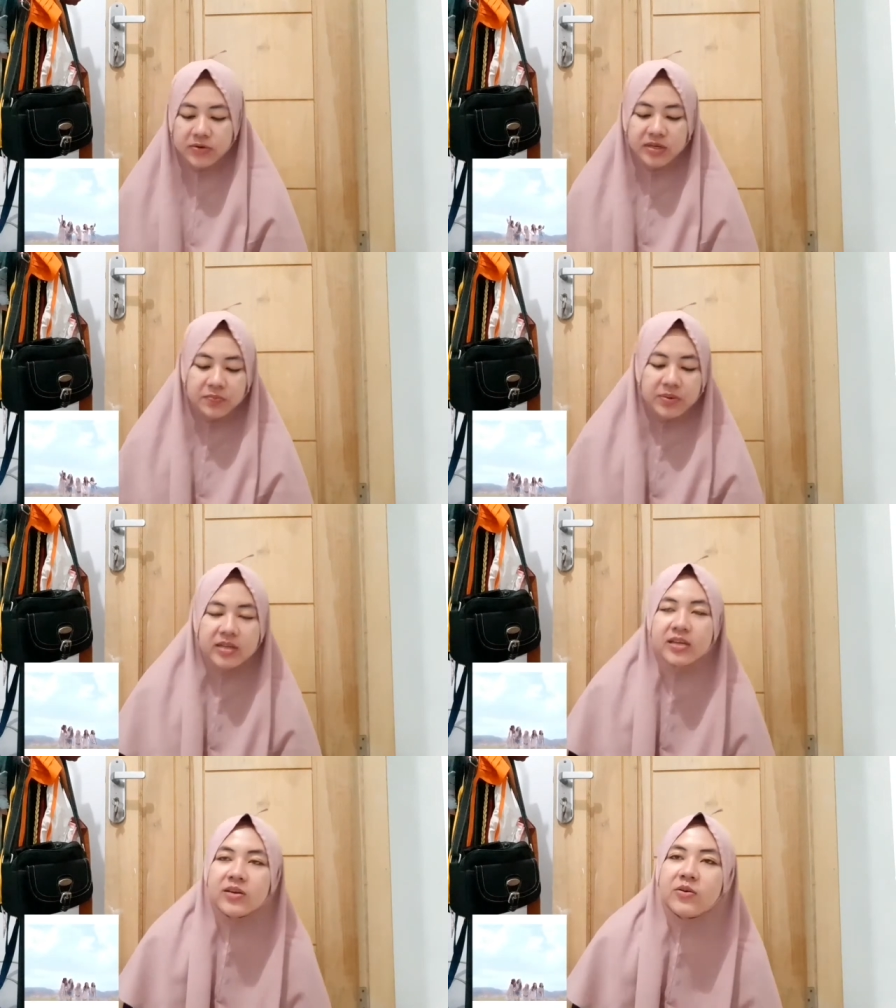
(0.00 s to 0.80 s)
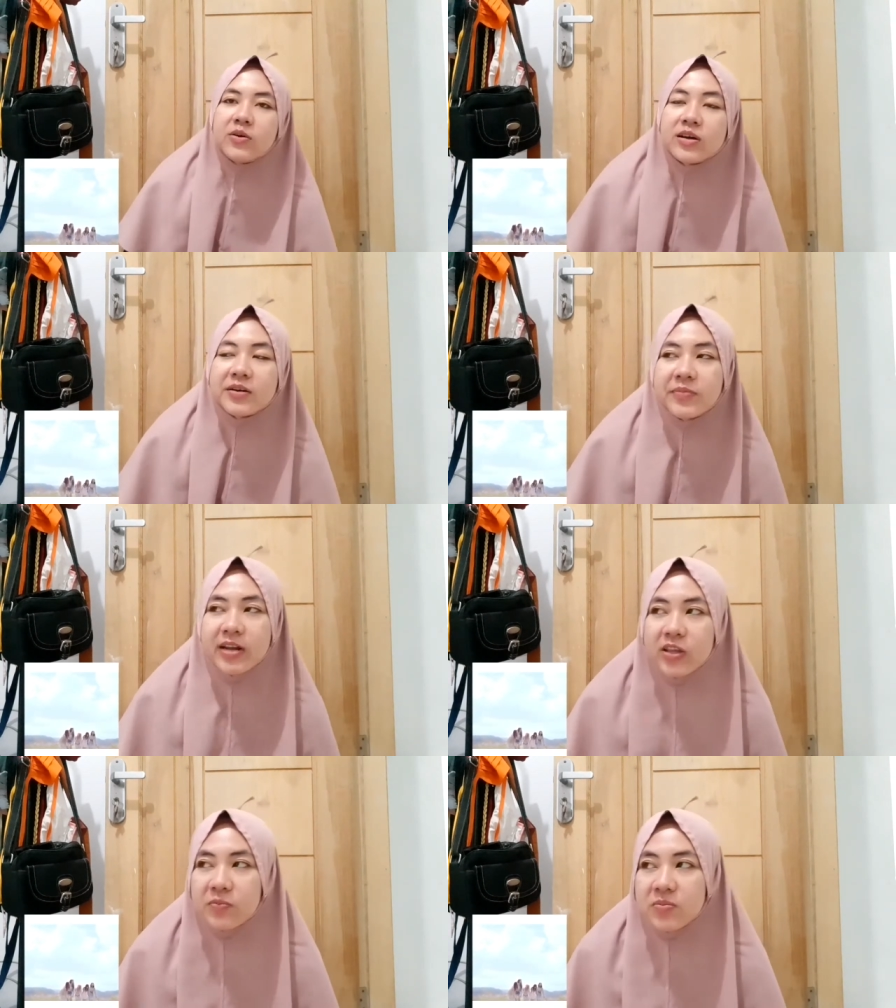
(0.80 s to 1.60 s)
music video
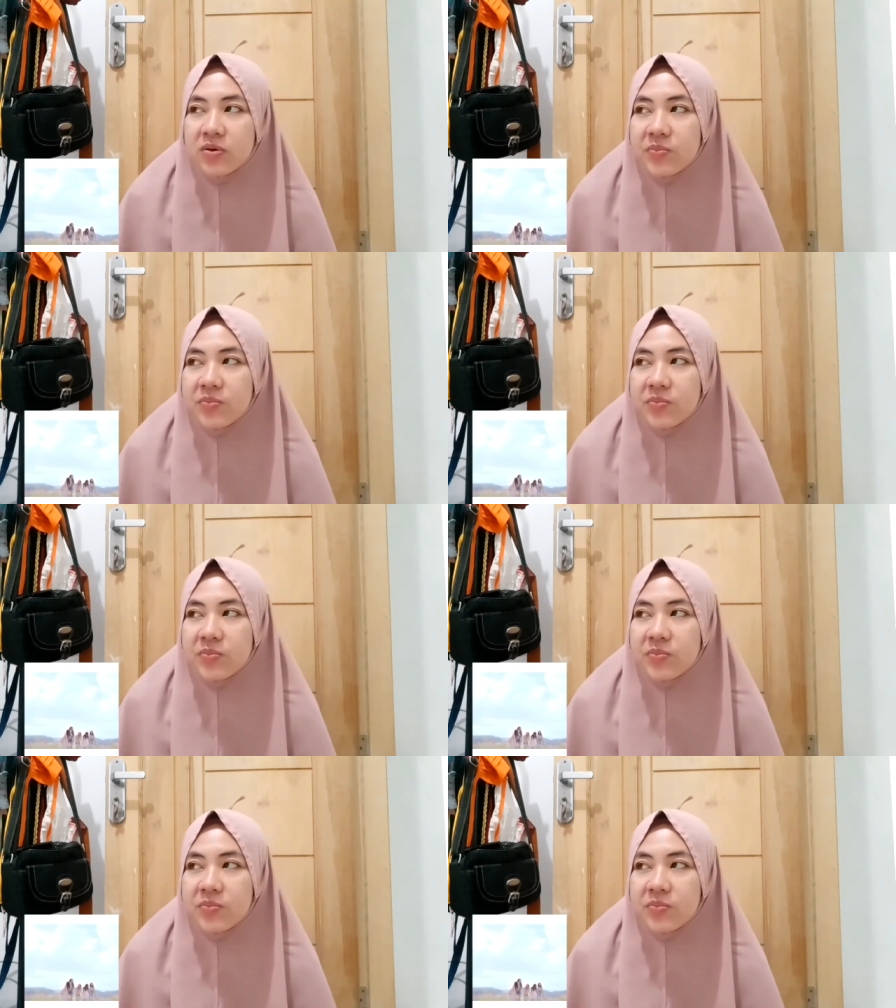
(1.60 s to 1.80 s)
girlband ataupun